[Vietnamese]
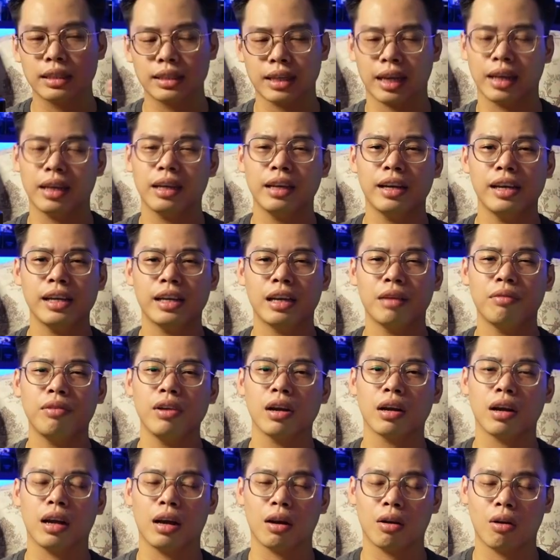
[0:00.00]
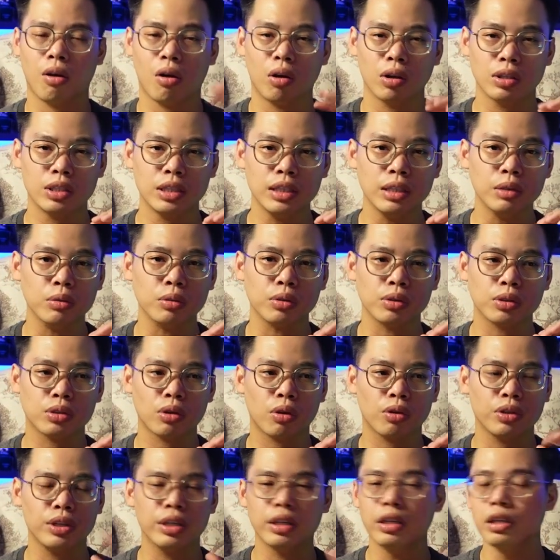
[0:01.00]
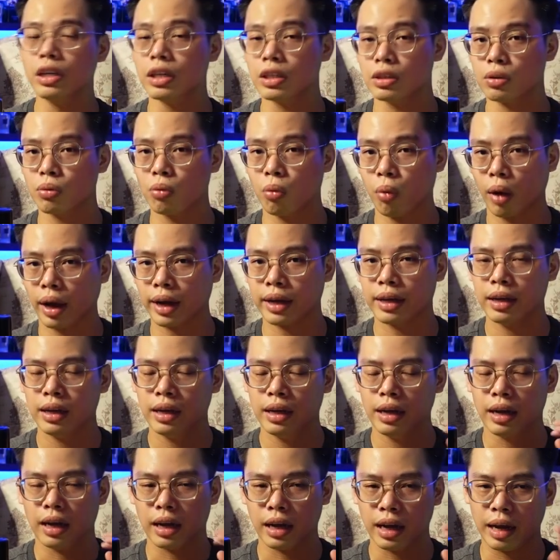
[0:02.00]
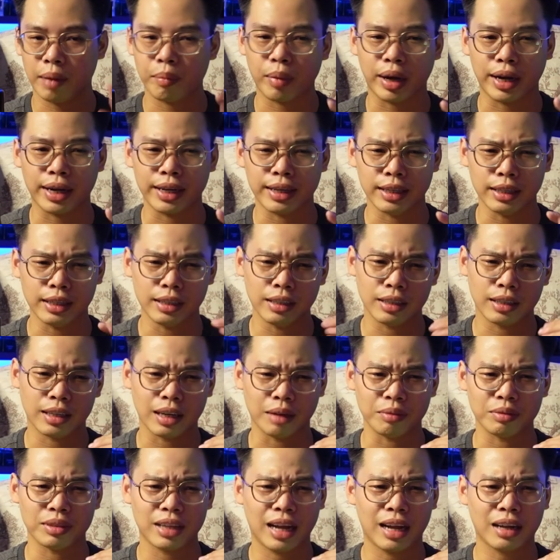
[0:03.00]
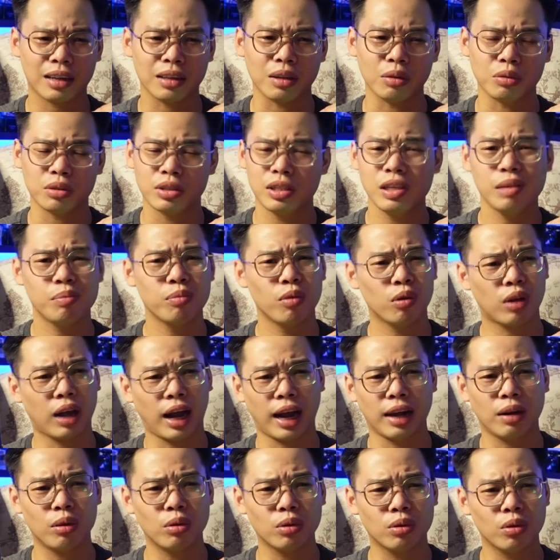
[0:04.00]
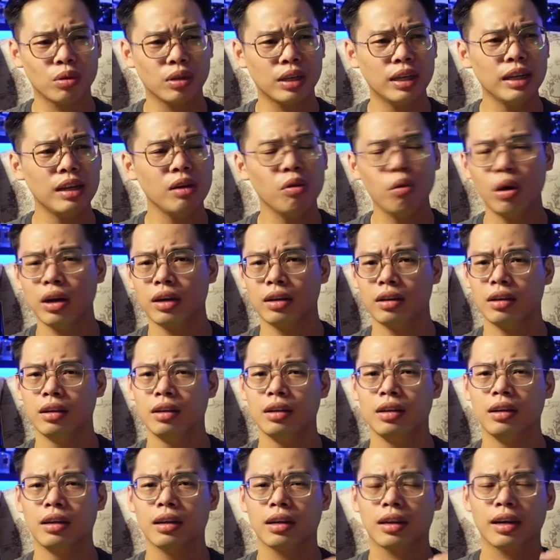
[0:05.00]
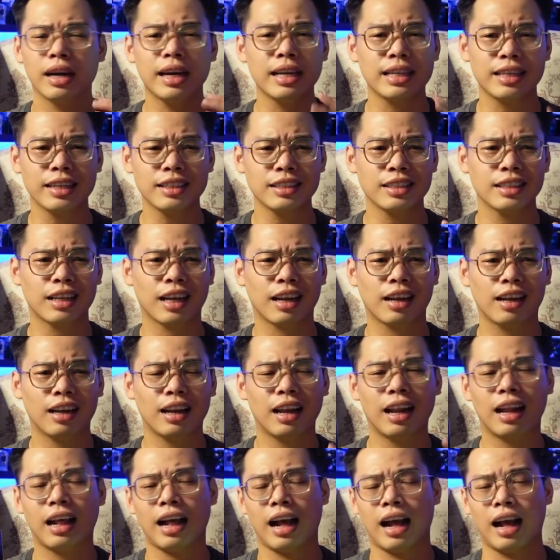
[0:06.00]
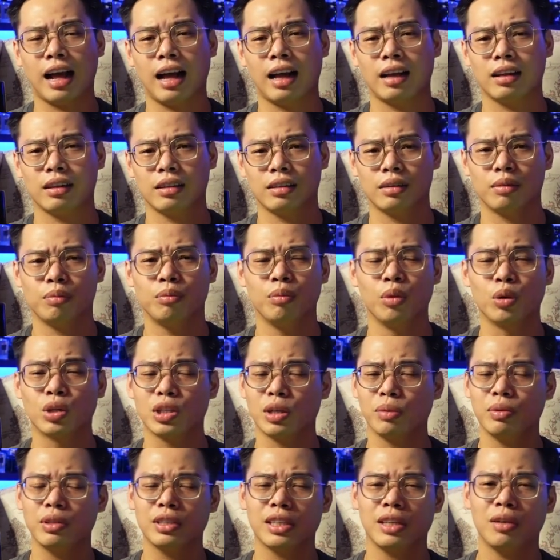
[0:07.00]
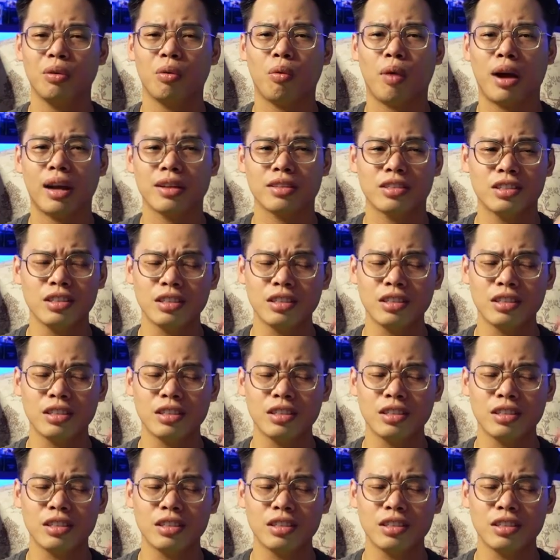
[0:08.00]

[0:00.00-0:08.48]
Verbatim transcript: tránh gây cái việc là khó chịu cho những người xung quanh à, em mày thì cảm giác kiểu xịt một cái đâu tôi nghĩ luôn đây chắc chắn là một trong những chai nước hoa